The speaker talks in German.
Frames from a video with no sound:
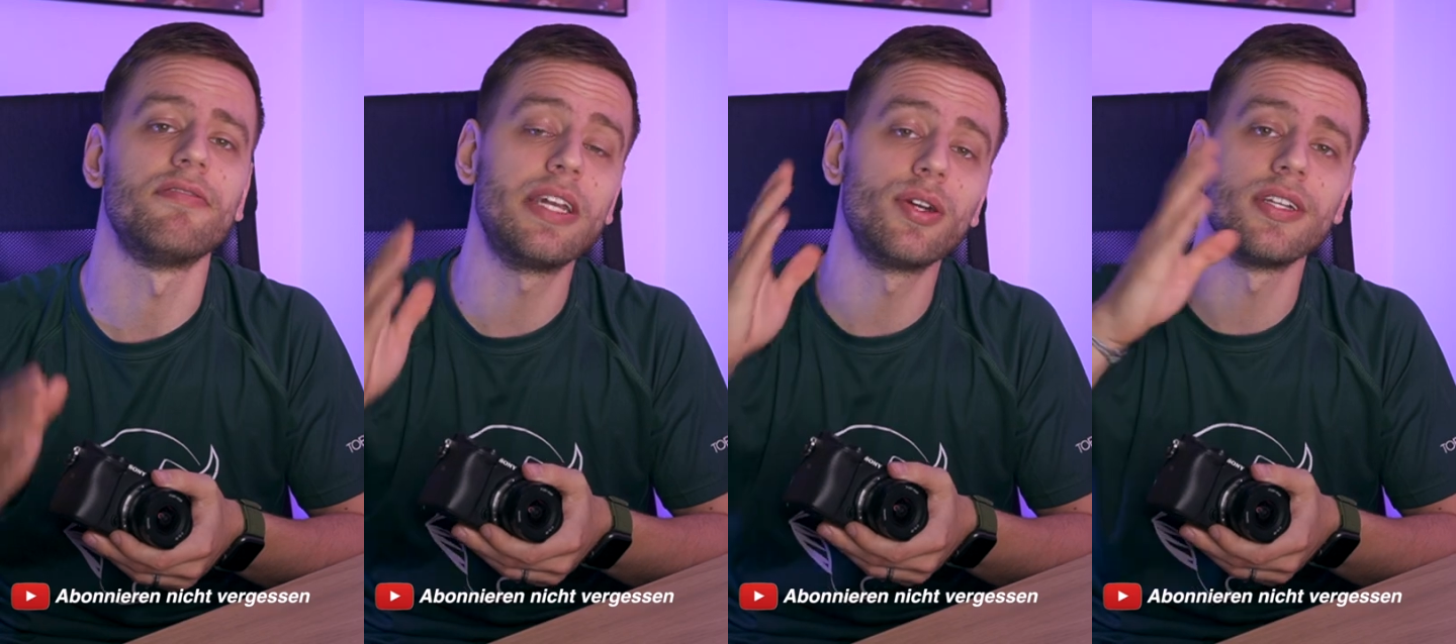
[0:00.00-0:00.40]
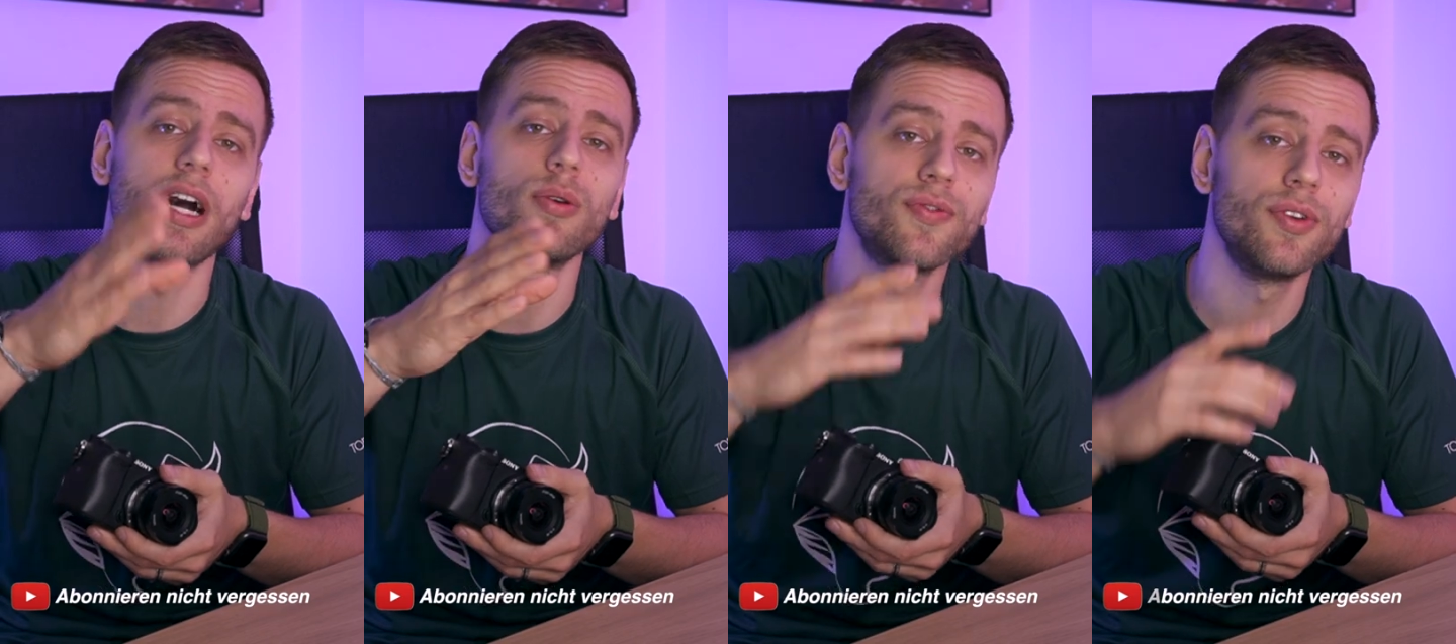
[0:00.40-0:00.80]
Wenn euch ein
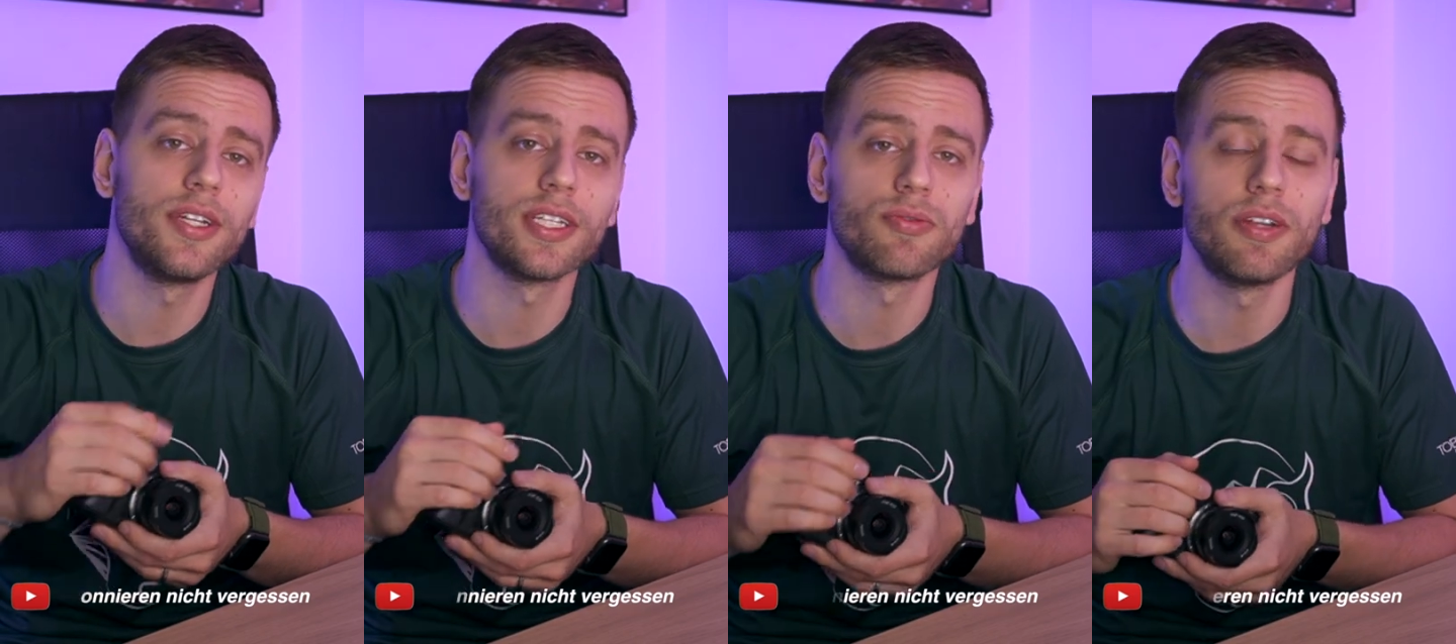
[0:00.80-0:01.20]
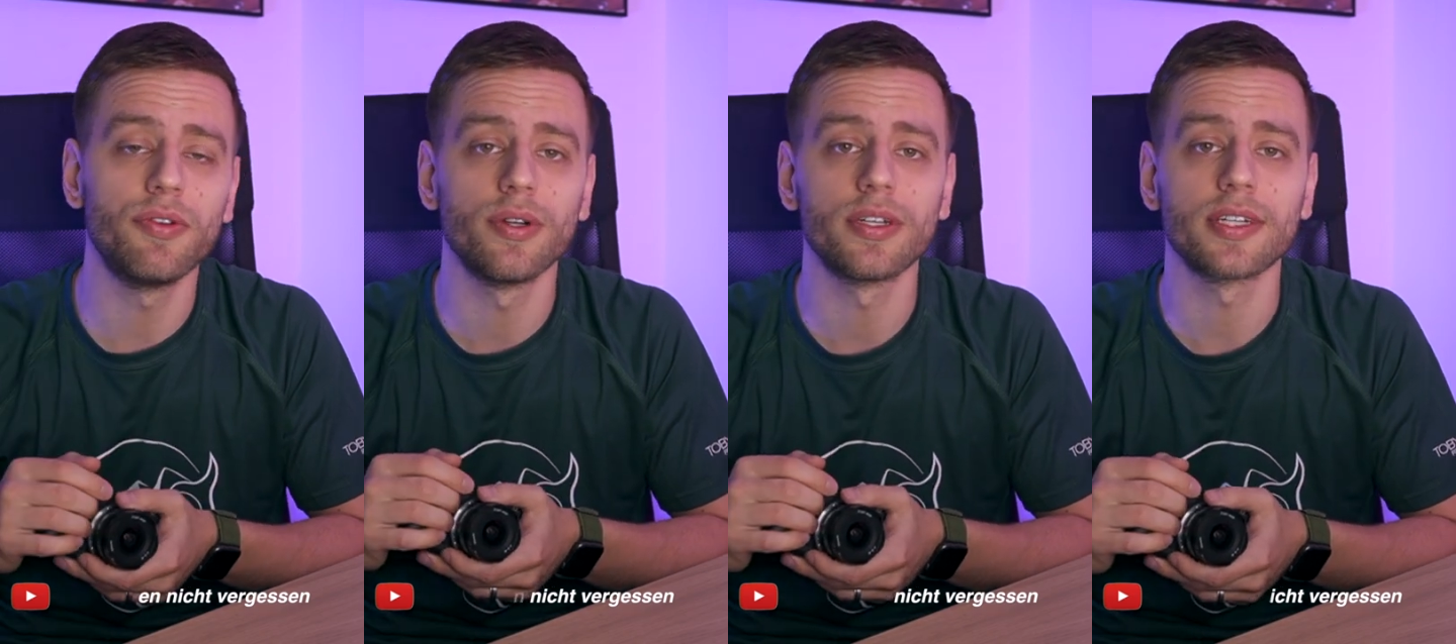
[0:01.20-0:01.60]
ausführliches
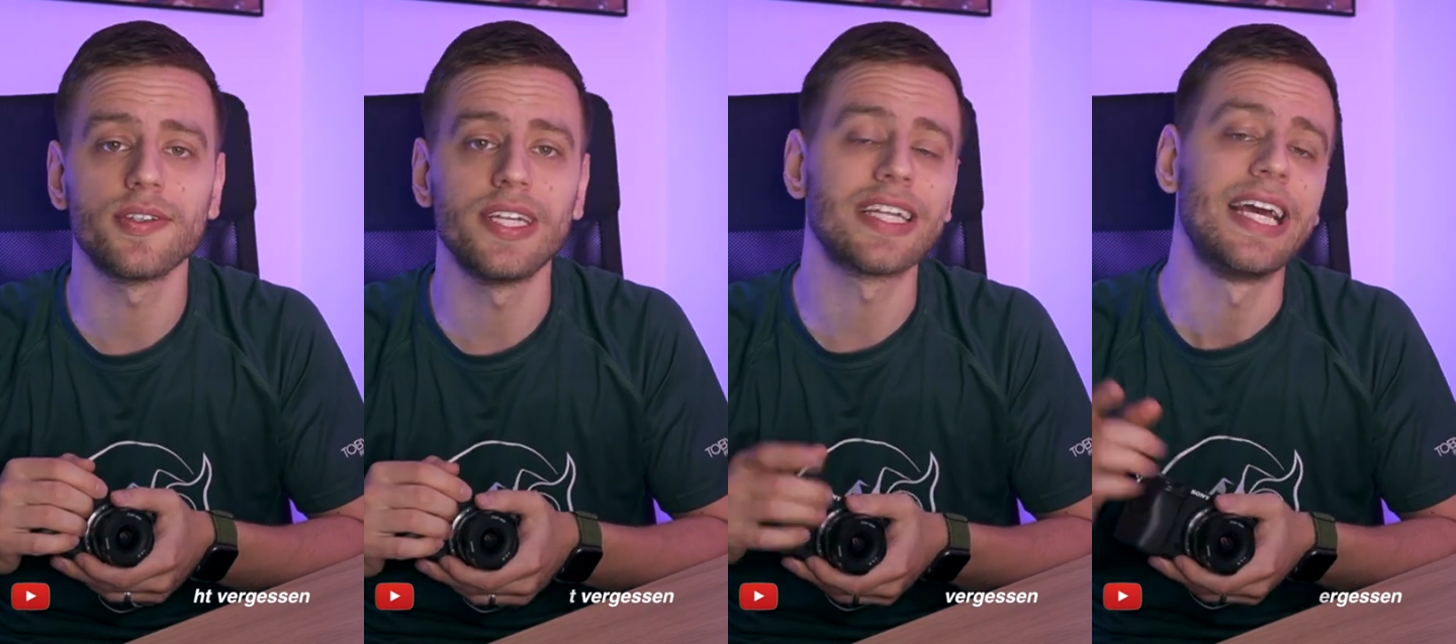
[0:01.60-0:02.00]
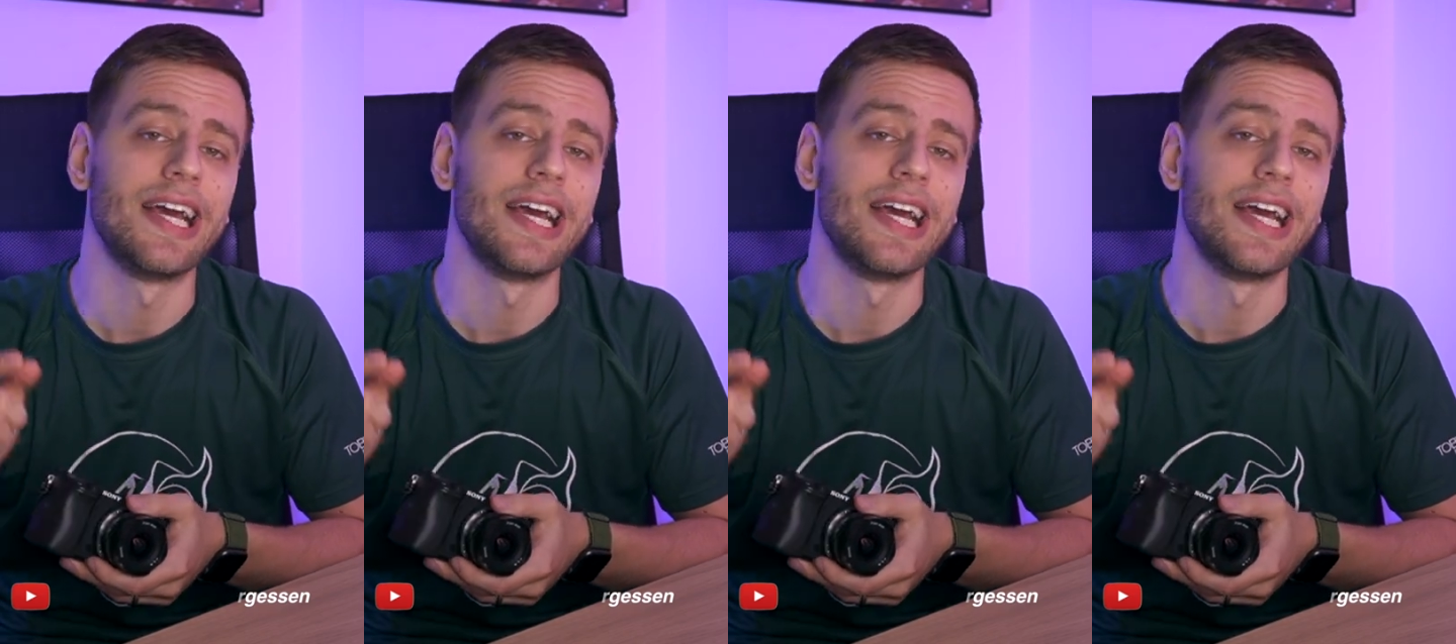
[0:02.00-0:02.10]
Review interessiert,